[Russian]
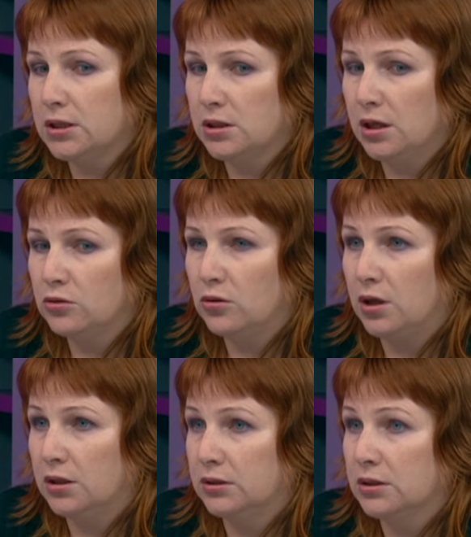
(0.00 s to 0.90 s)
в Одесс, я, знаю,
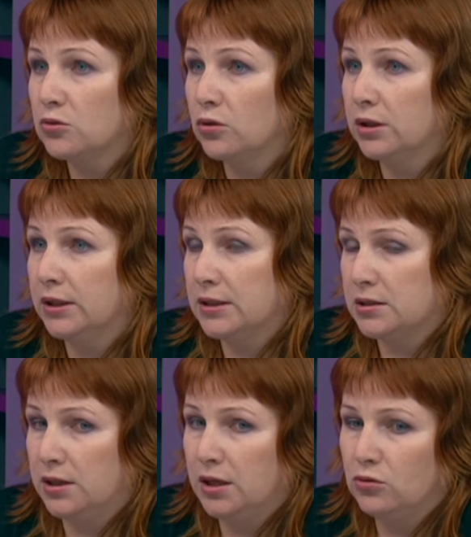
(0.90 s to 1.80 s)
а, насколько я
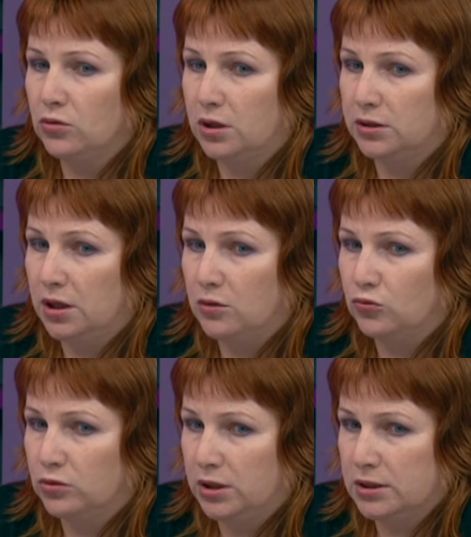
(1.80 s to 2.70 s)
знаю, она
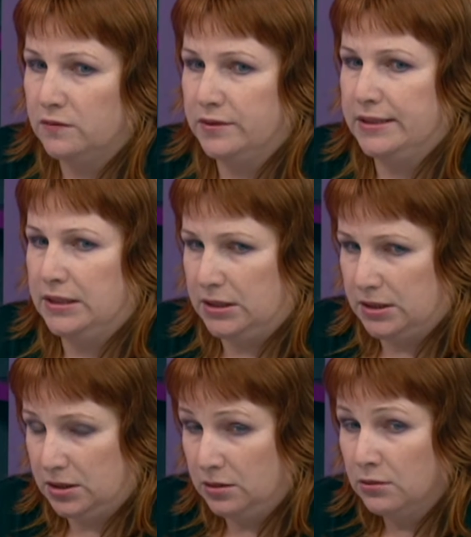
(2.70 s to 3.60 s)
у нас в
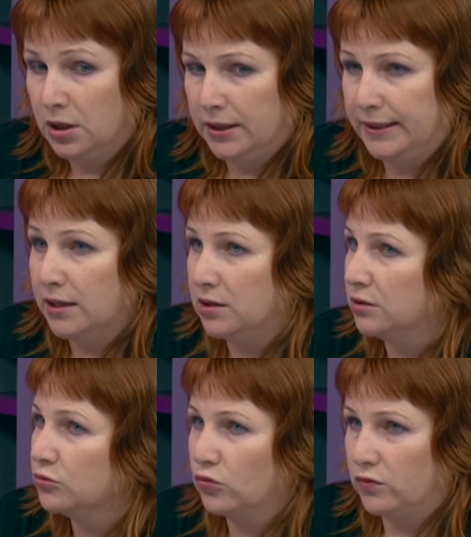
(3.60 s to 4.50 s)
Одессе. Я
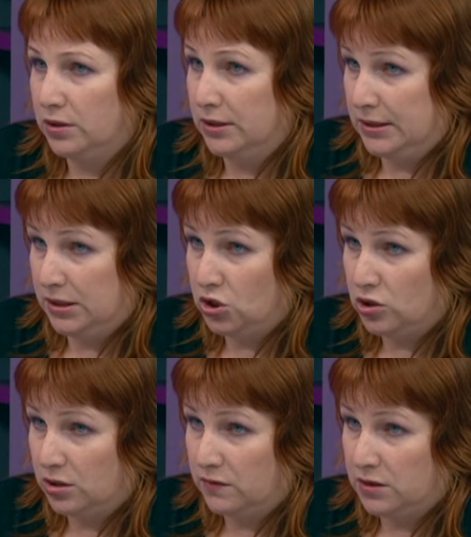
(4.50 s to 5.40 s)
не готова
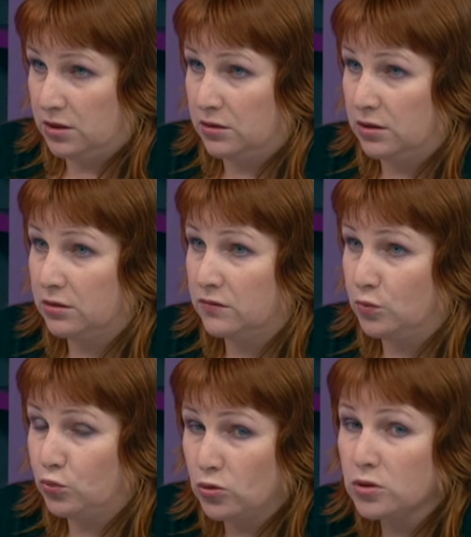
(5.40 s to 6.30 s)
однозначно ответить на этот
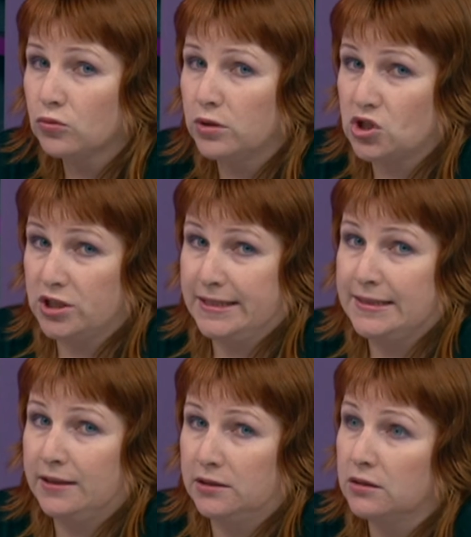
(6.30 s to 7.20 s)
вопрос, но даже
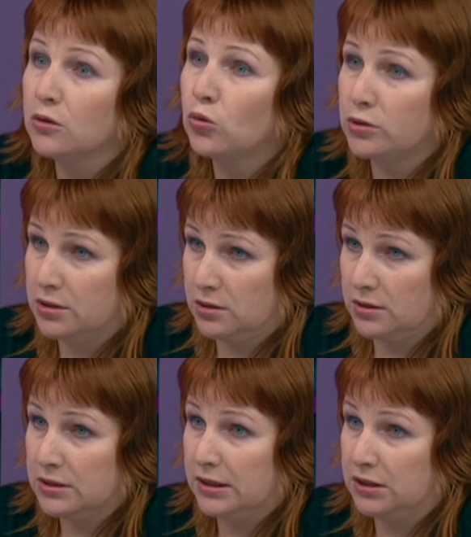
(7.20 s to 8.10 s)
если она находится
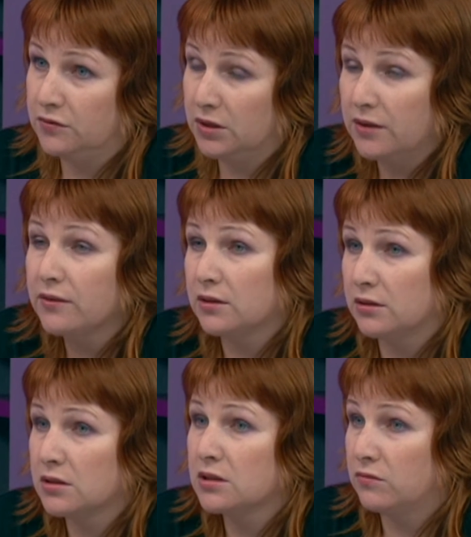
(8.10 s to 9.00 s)
на складе в Киеве,
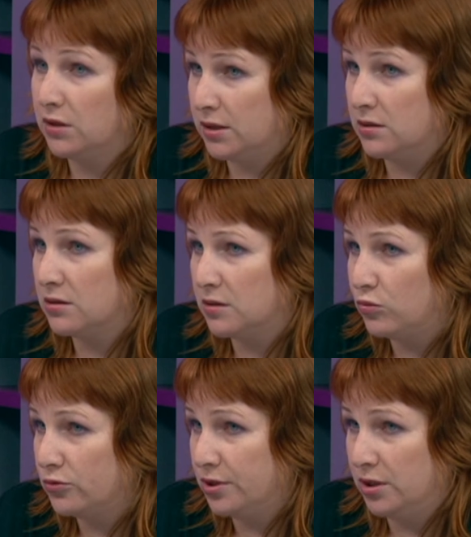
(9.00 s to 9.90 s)
она доставляется с
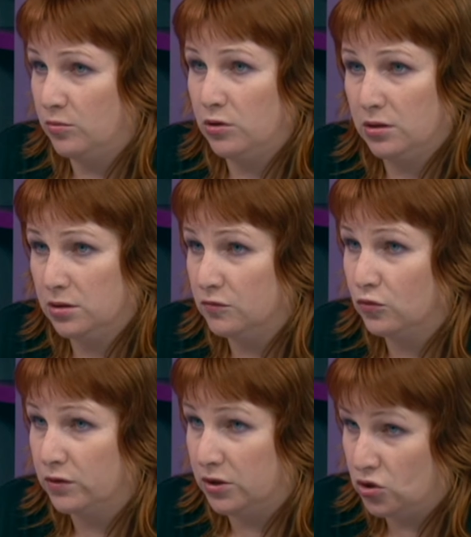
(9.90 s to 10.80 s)
соблюдением
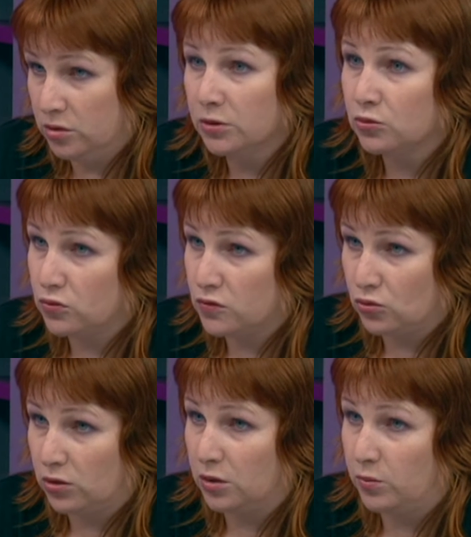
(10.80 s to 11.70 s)
холодового режима, то есть
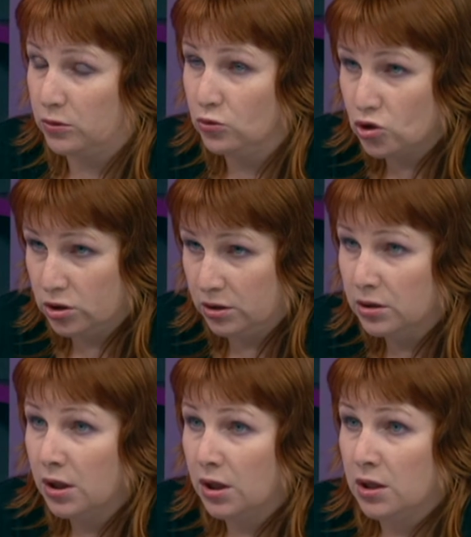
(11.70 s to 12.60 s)
все как положено.
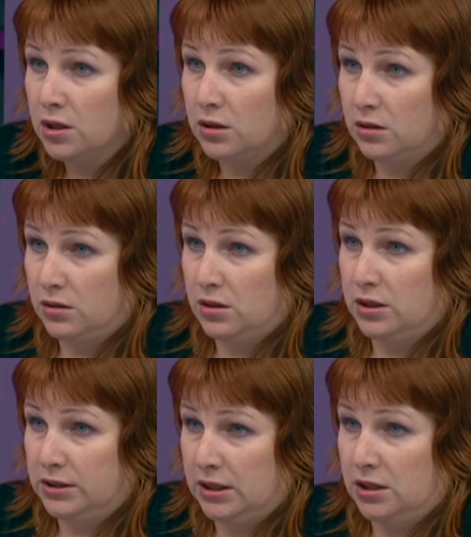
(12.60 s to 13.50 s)

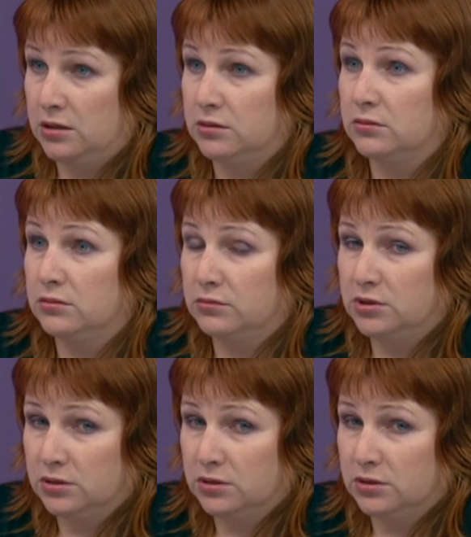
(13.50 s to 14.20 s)
Э, она э,